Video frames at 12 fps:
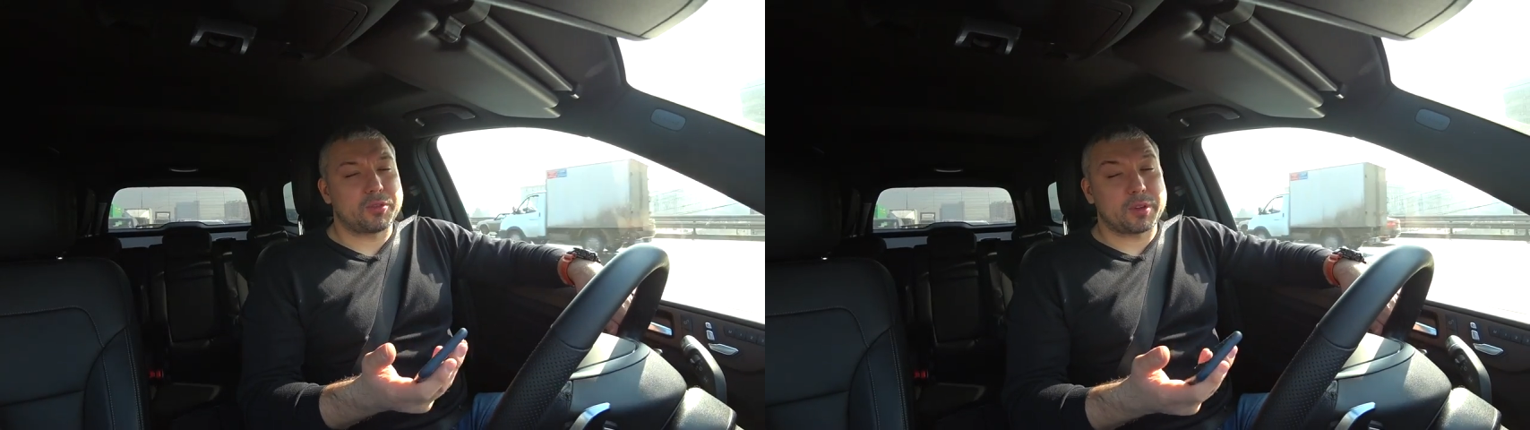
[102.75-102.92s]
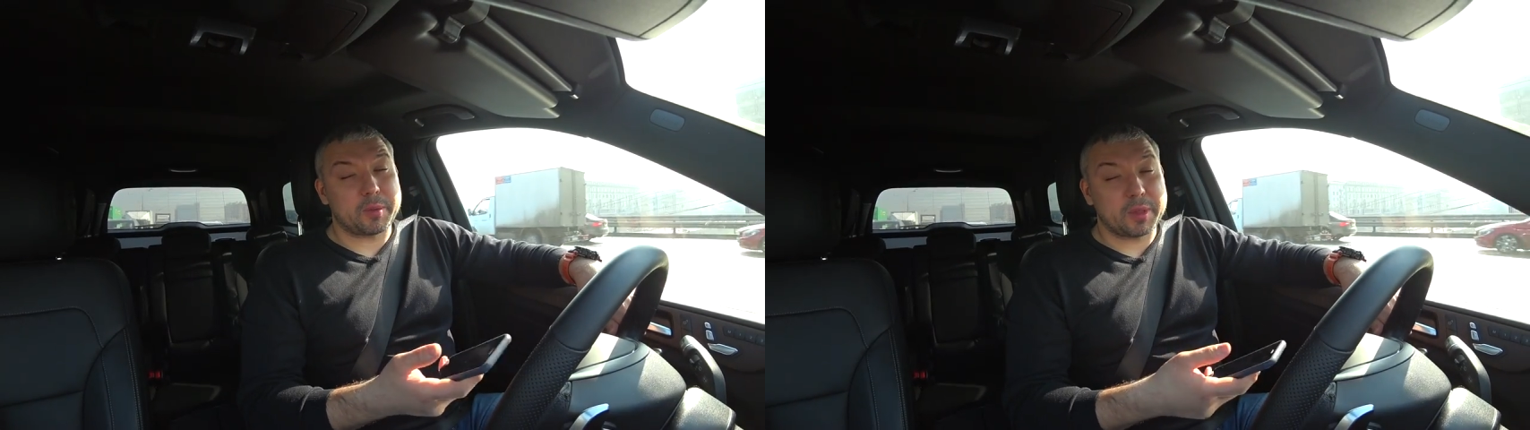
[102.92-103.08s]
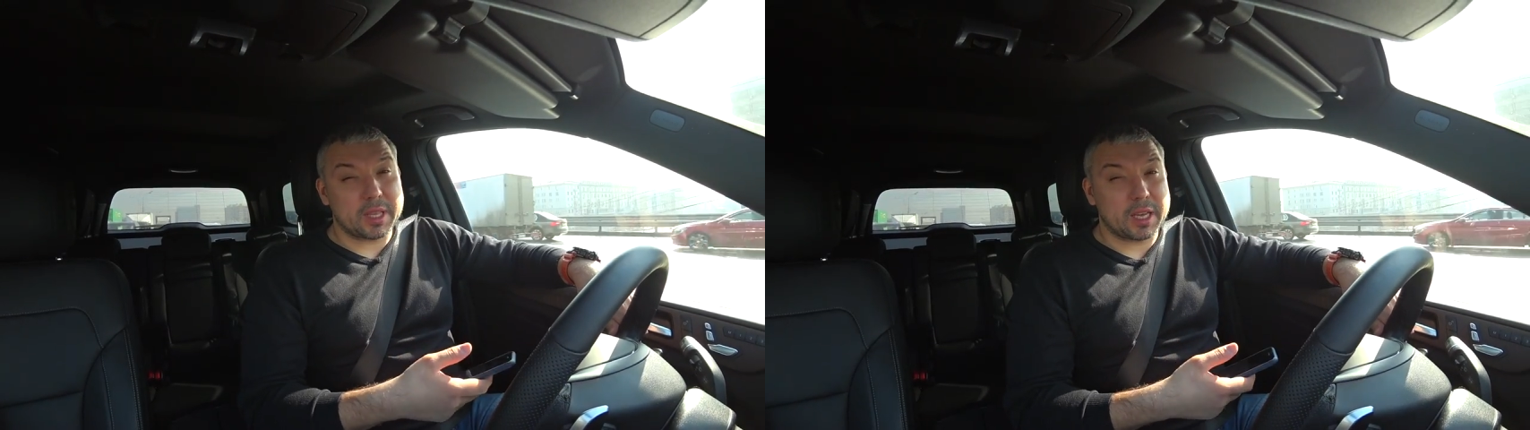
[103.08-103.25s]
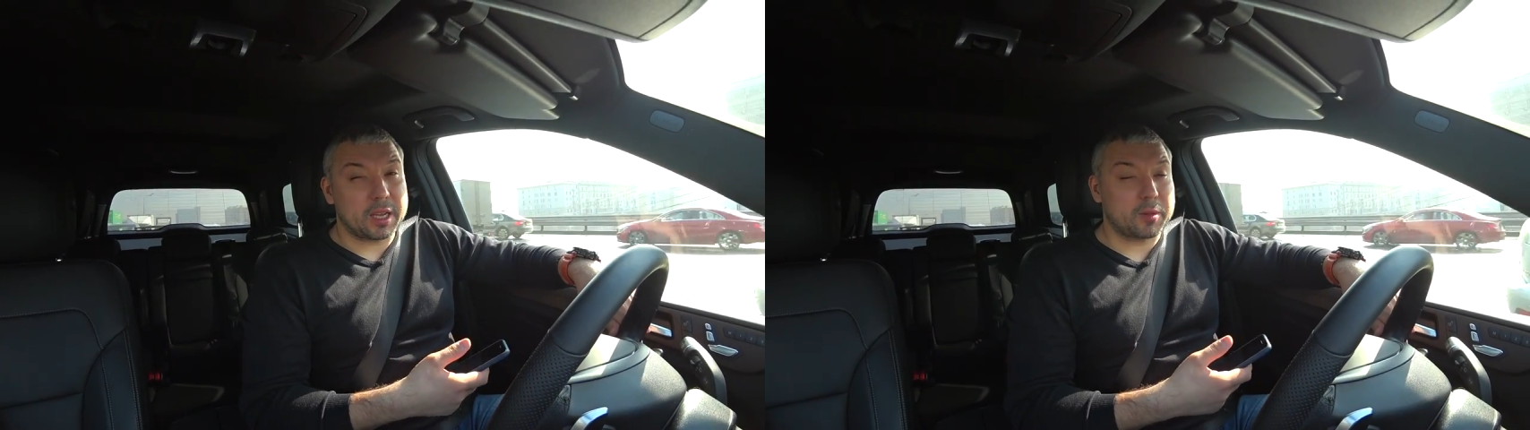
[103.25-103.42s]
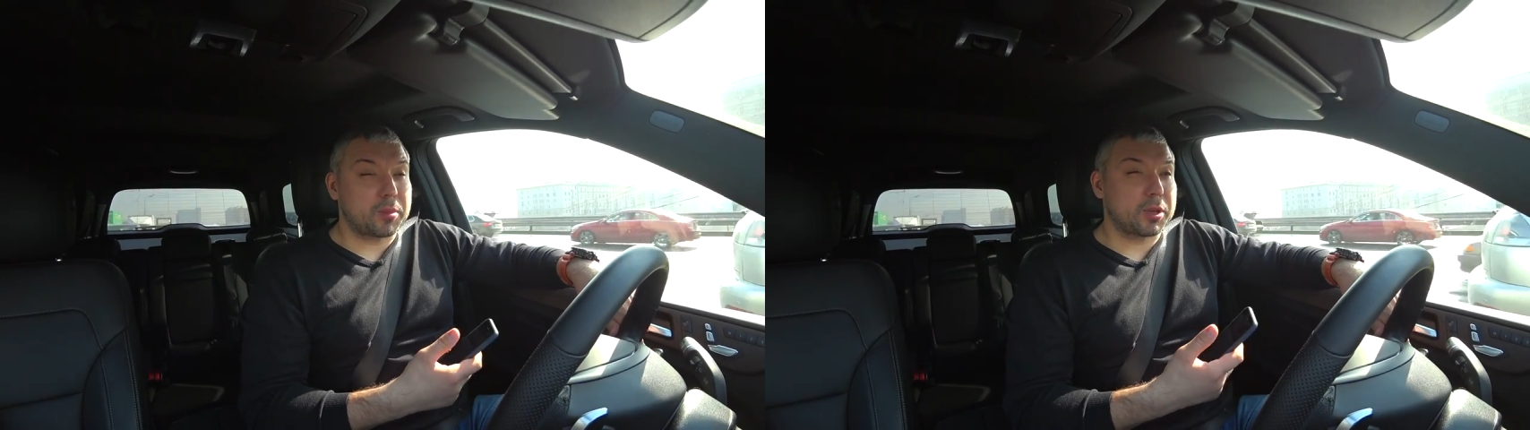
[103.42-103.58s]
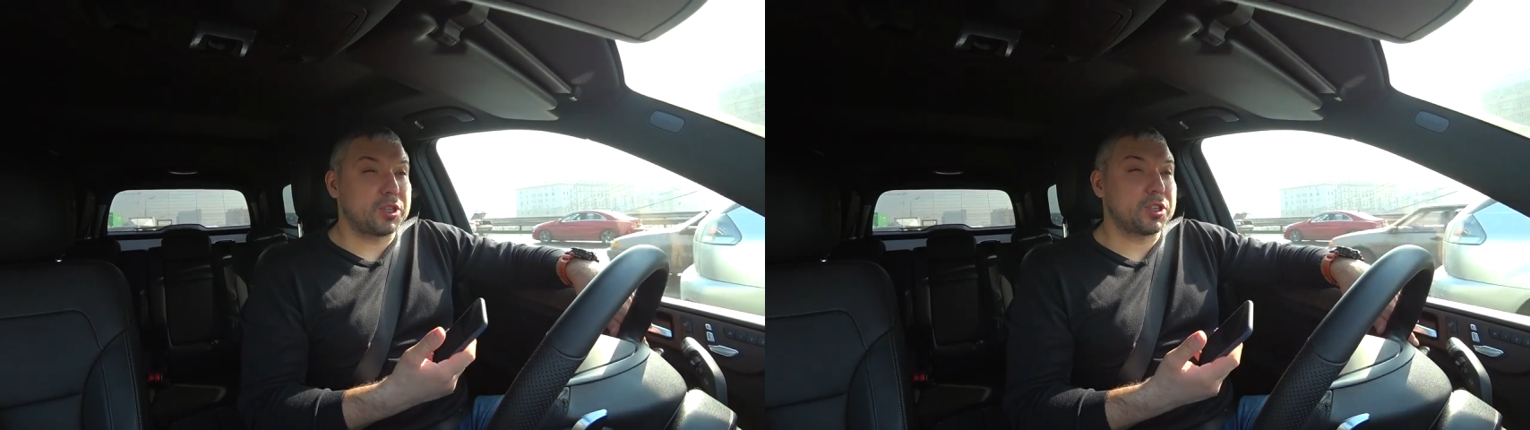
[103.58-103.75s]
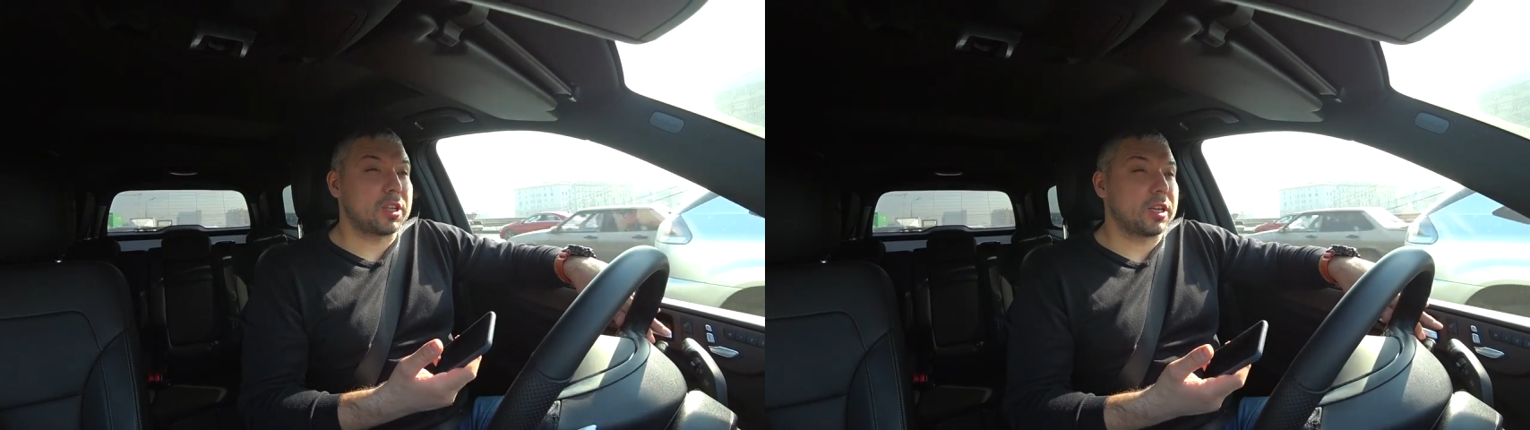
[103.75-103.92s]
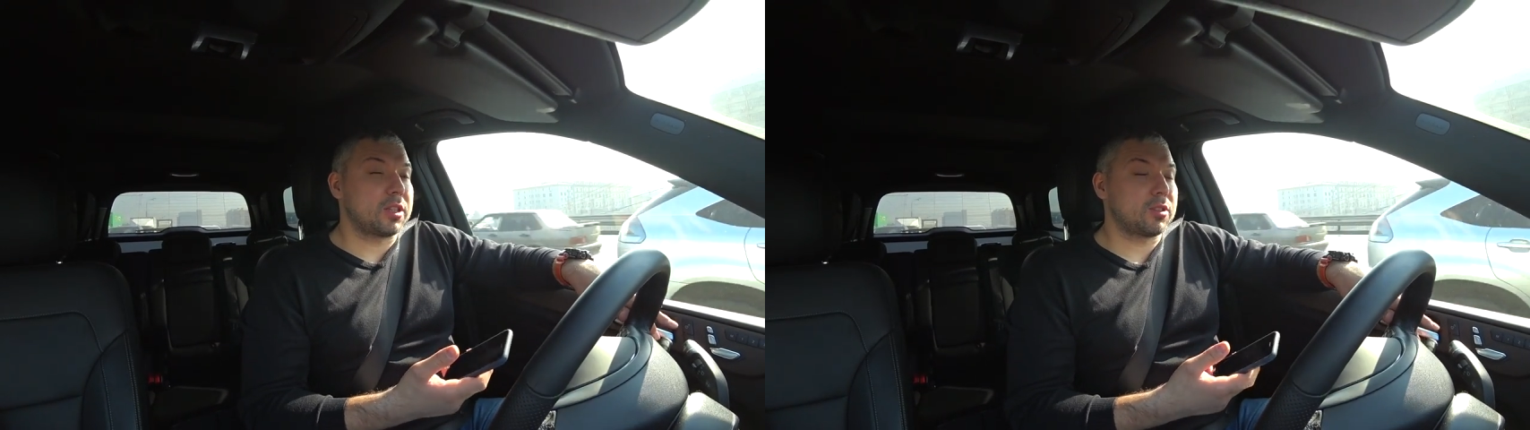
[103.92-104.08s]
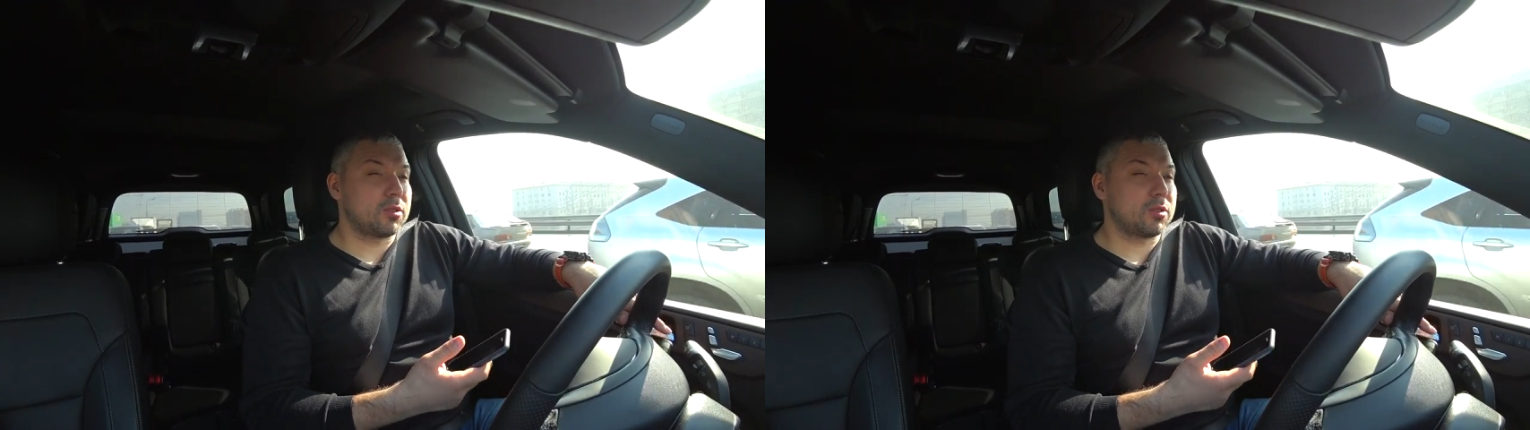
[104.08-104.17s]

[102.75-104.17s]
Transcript: в комментариях прочитать,